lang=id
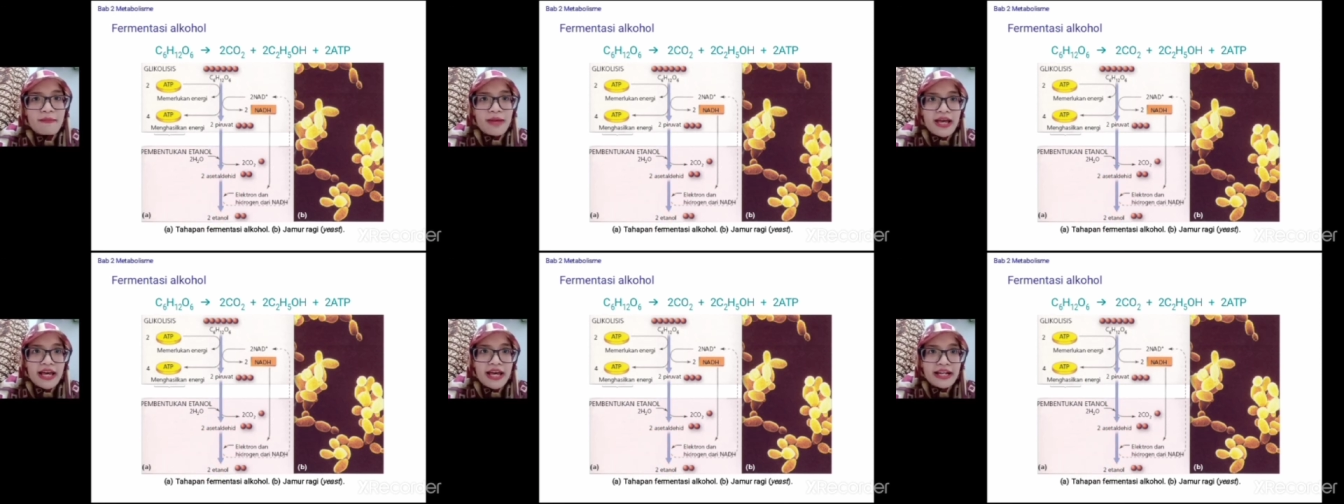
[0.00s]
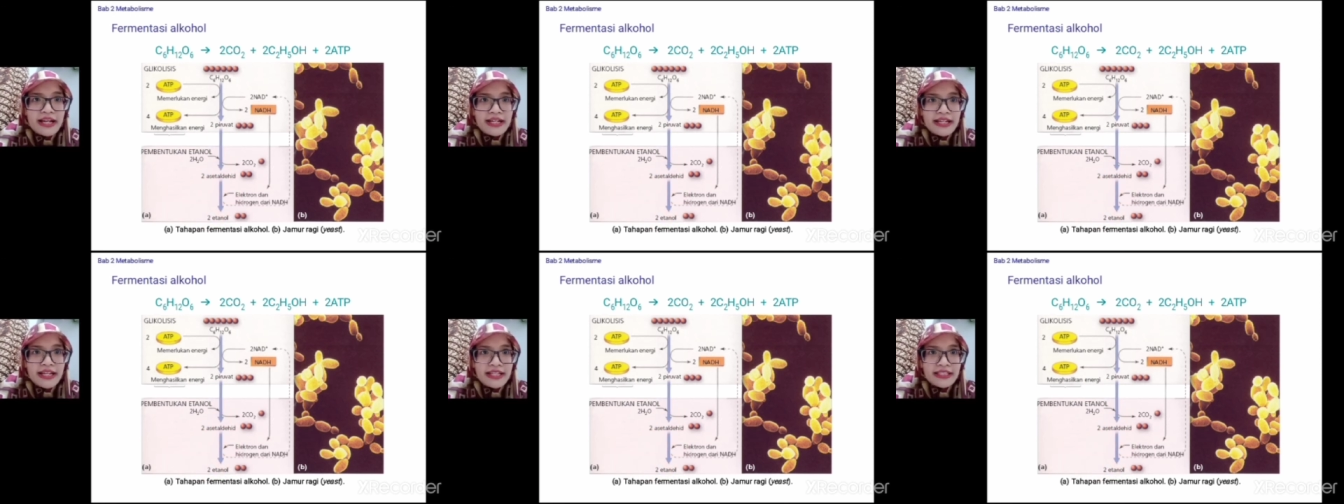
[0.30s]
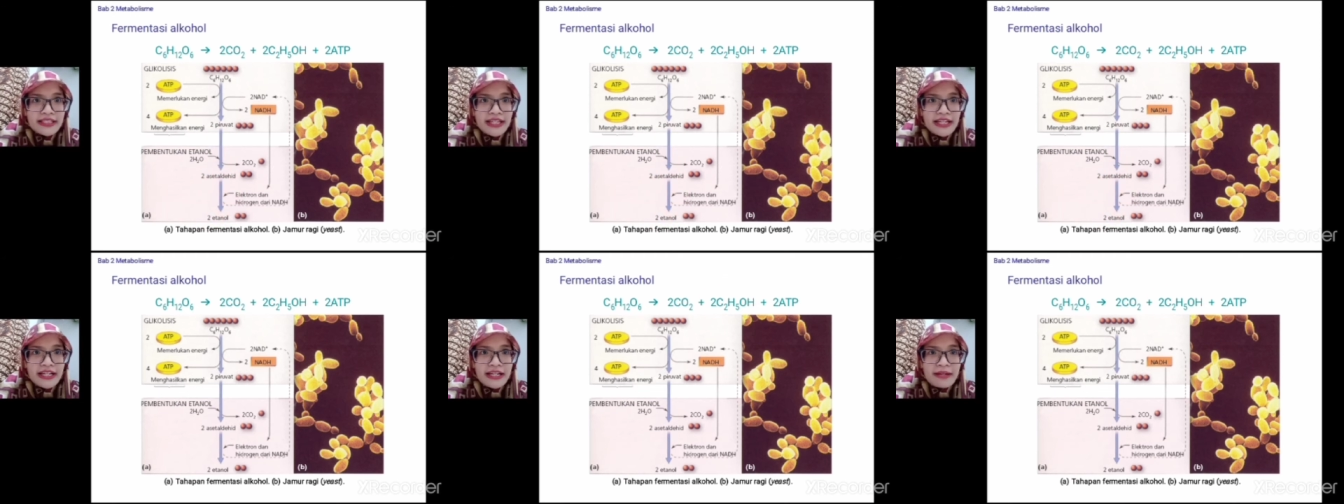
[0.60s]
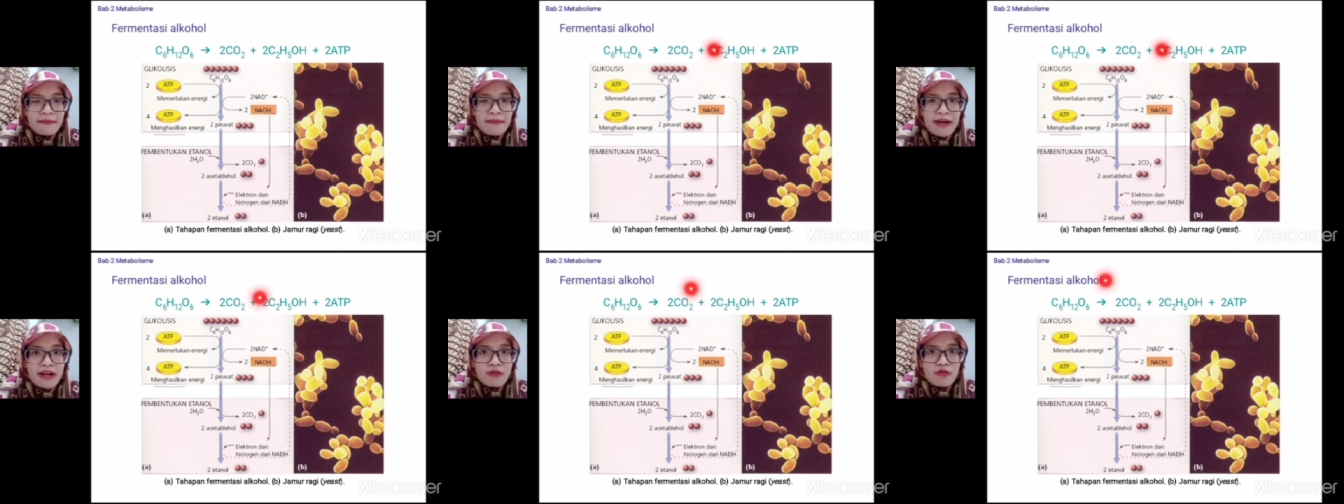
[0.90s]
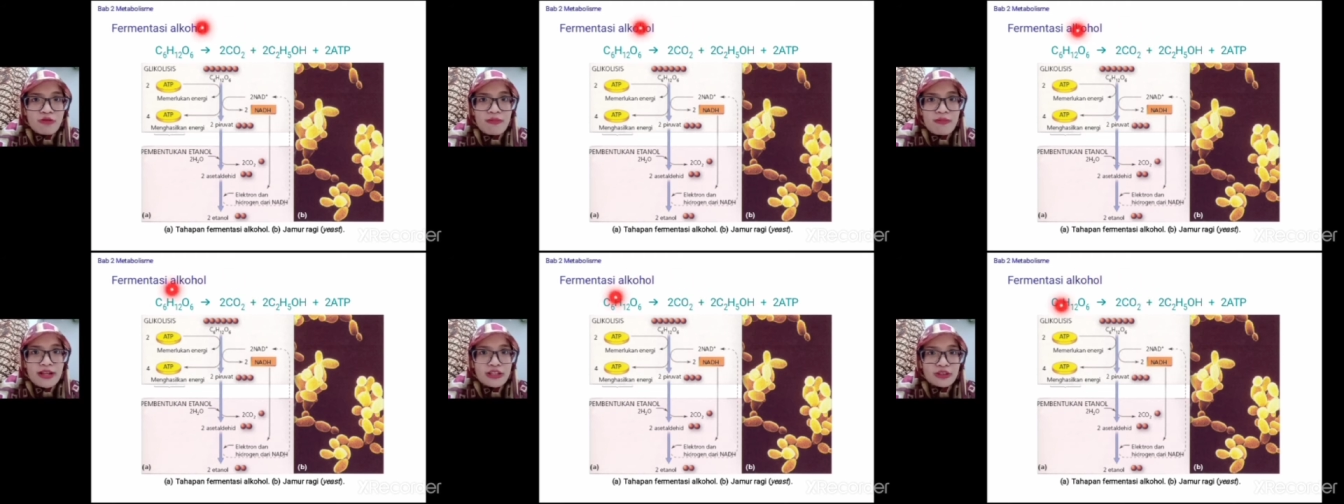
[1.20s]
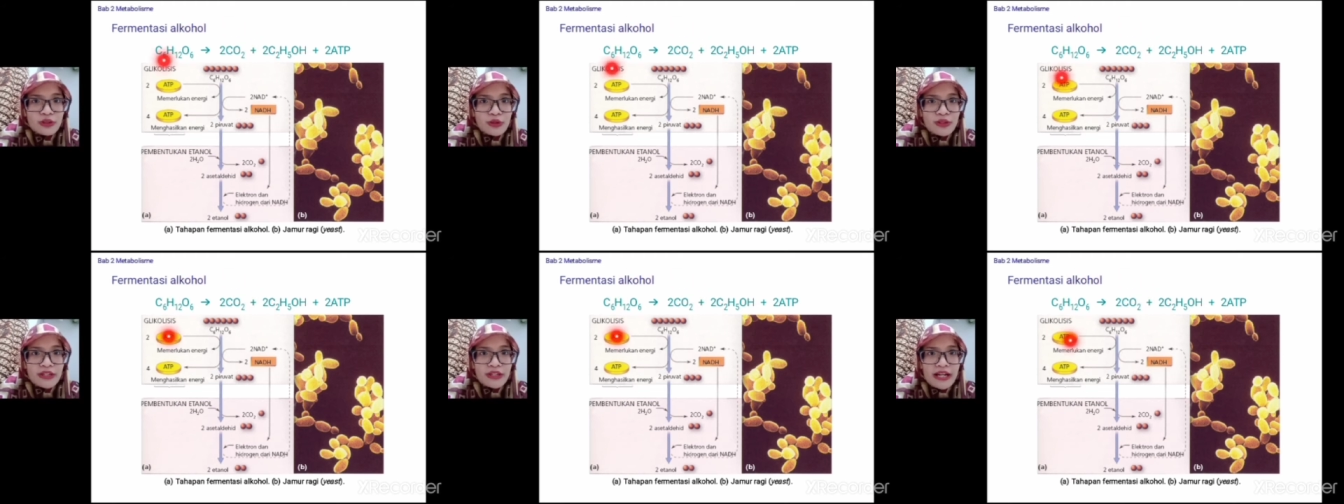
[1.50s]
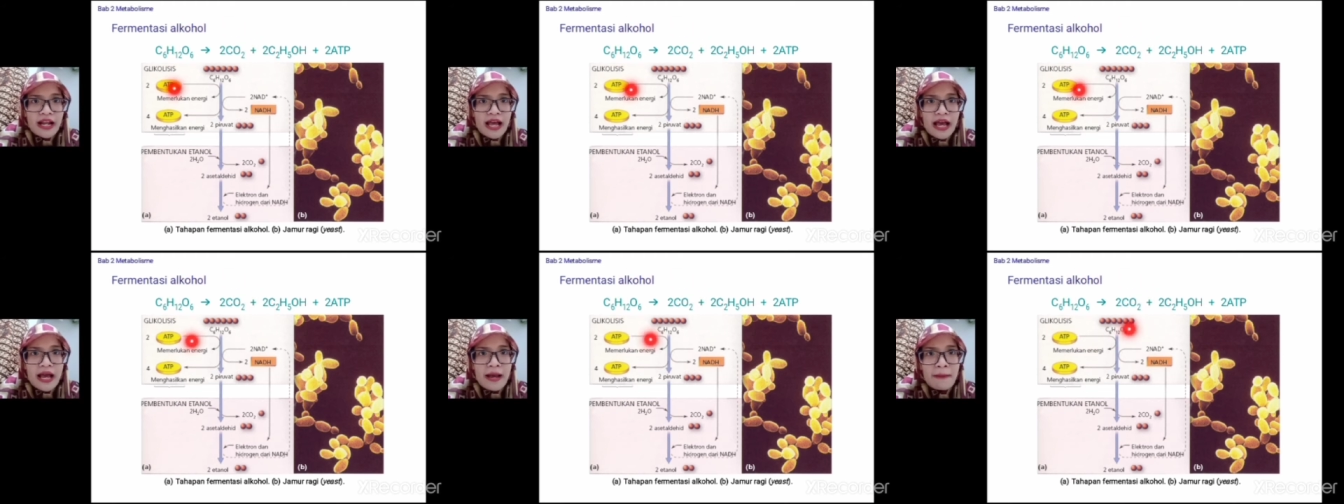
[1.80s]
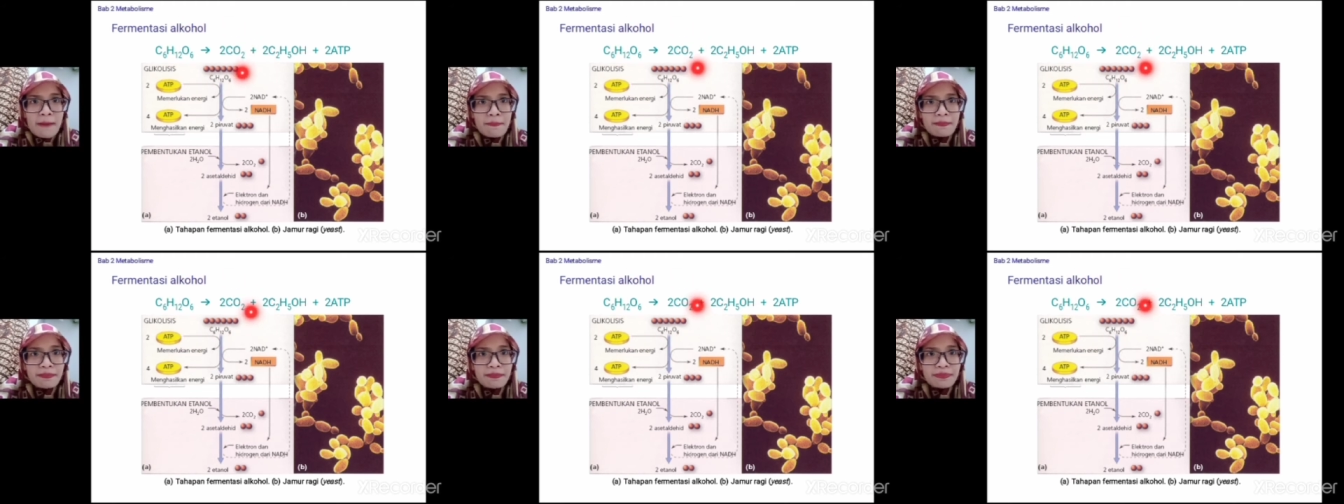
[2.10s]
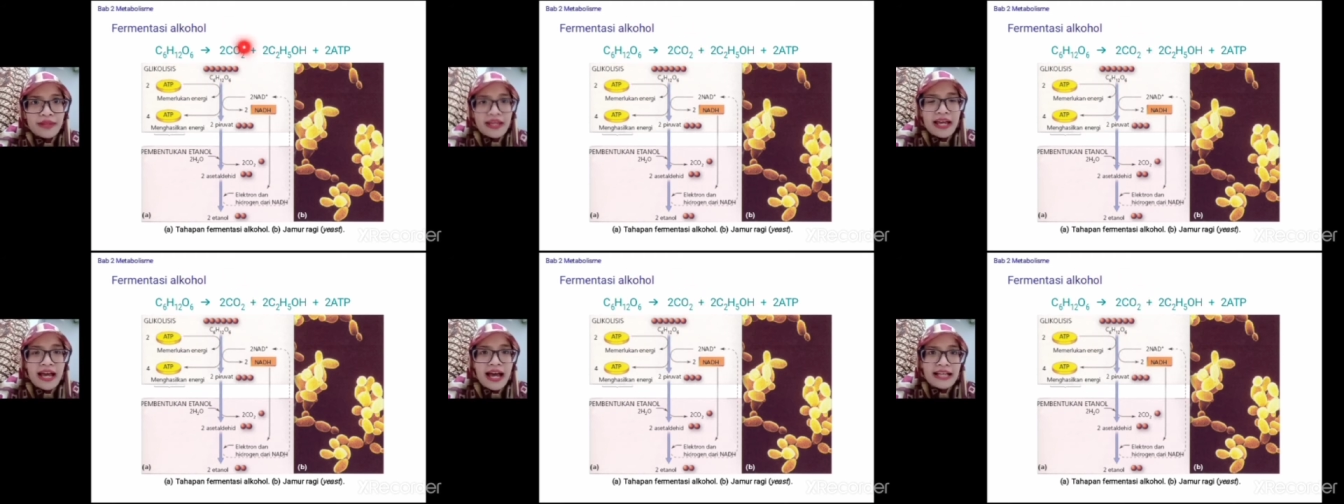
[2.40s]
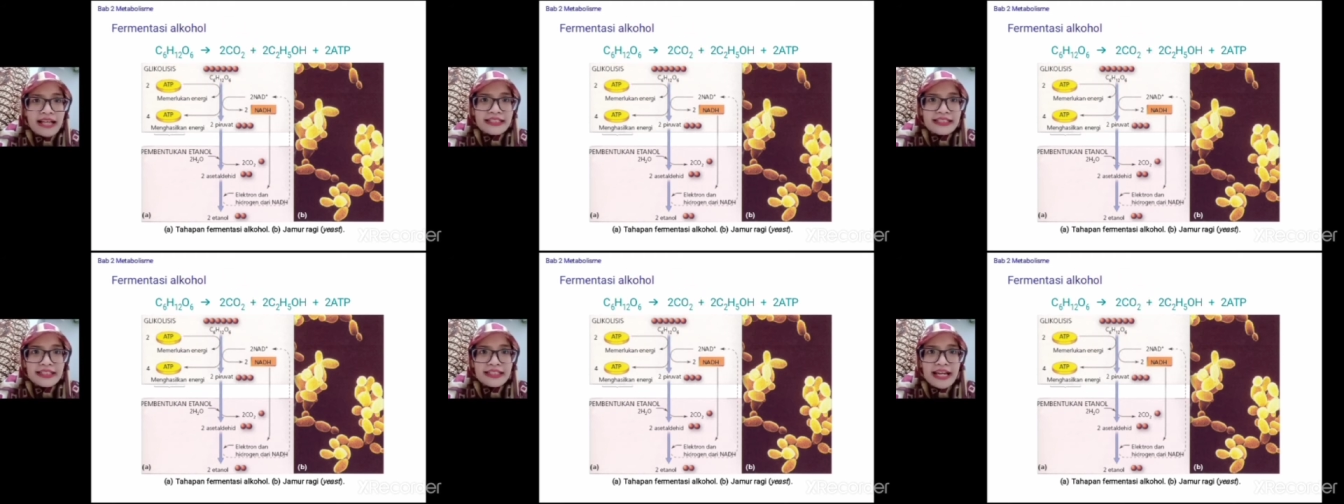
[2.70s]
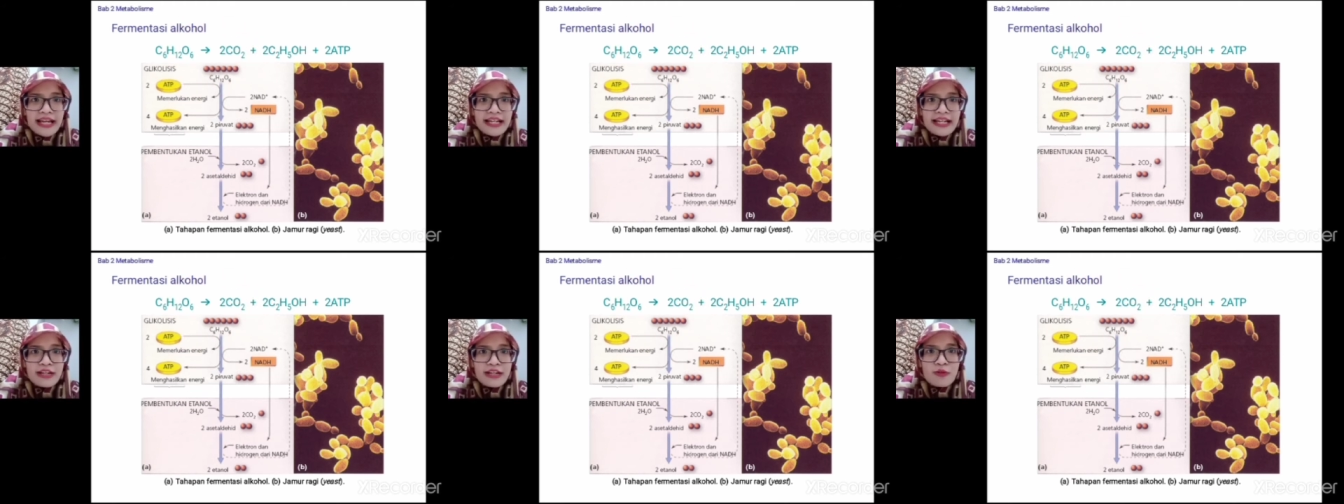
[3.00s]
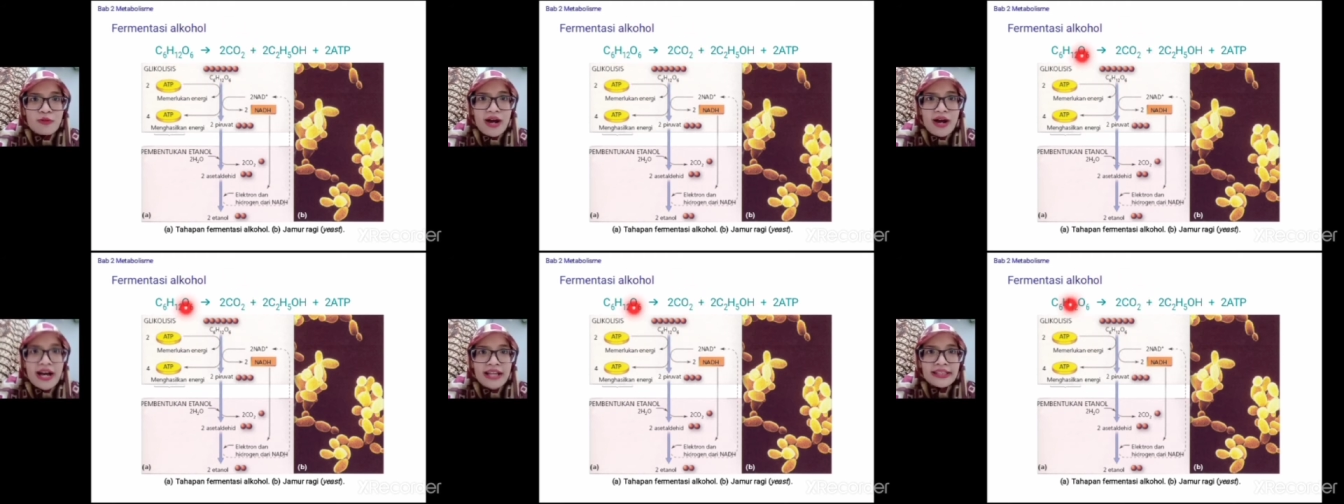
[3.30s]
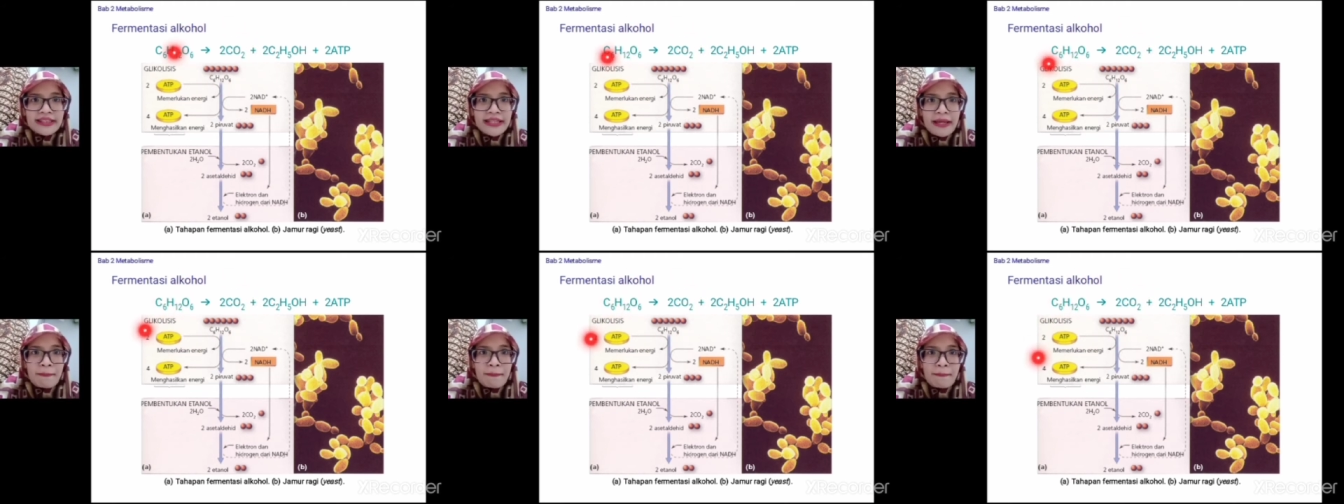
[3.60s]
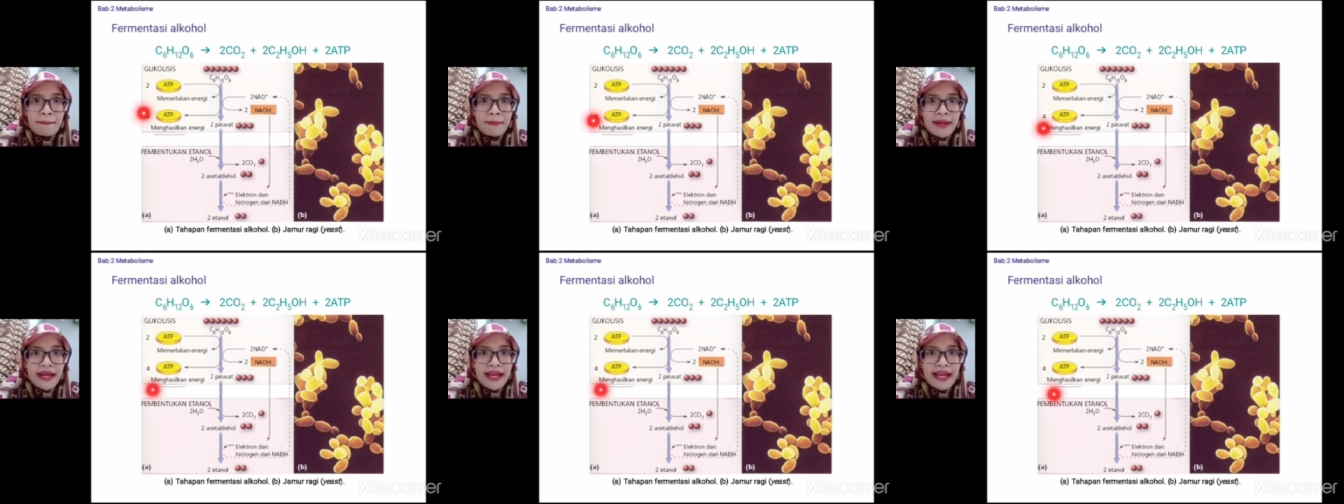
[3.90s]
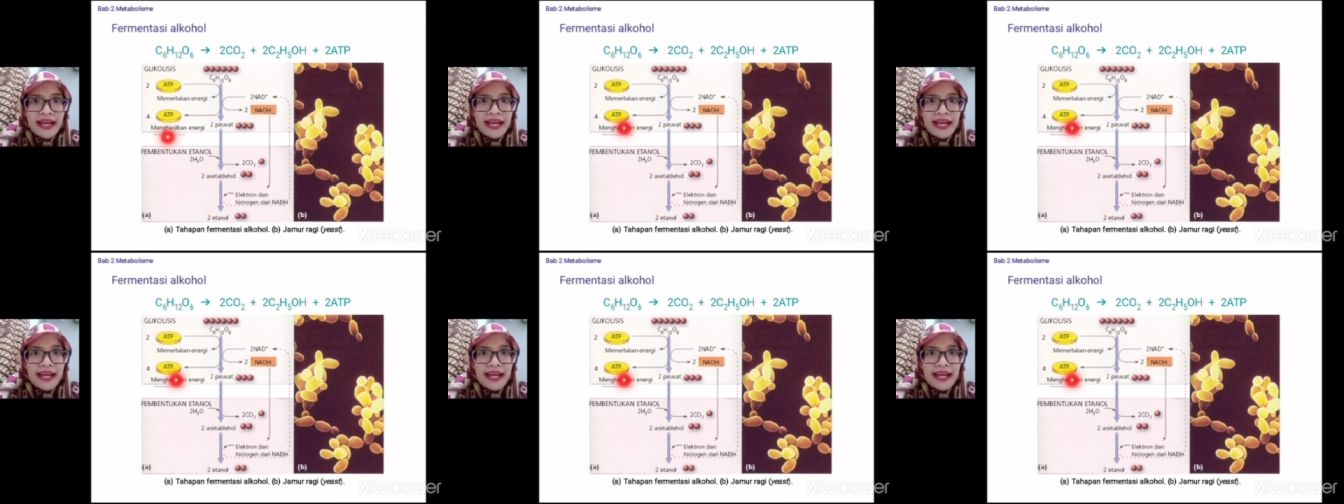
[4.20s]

bahannya C6H12O6 hasilnya ada 2 ATP